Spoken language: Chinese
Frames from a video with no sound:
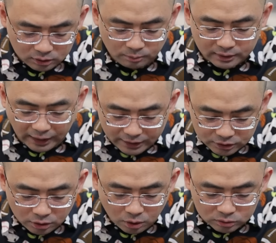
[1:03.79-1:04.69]
那么改
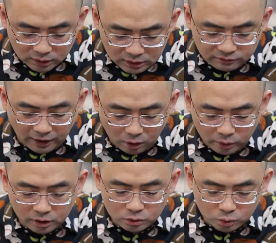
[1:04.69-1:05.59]
制后的立法
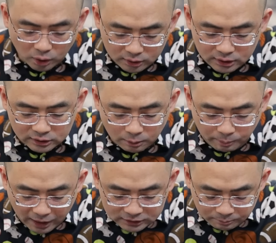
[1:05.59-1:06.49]
会的全体呢，
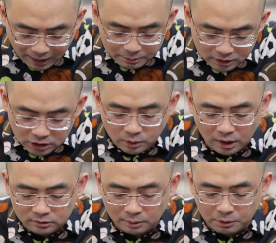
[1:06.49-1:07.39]
八十八名议
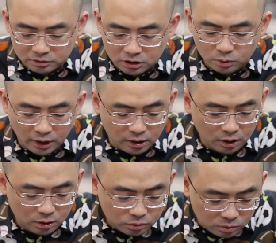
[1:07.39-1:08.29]
员在表决权，
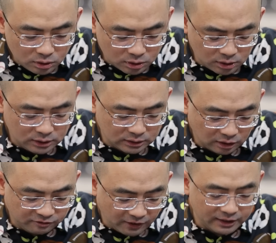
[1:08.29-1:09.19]
均可以
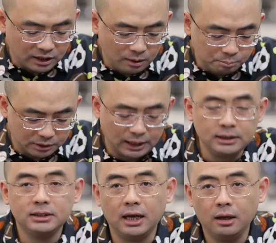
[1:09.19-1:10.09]
呢发言表达
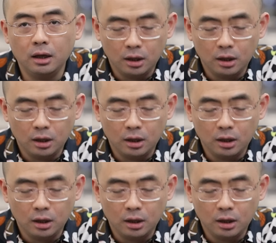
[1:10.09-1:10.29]
意见。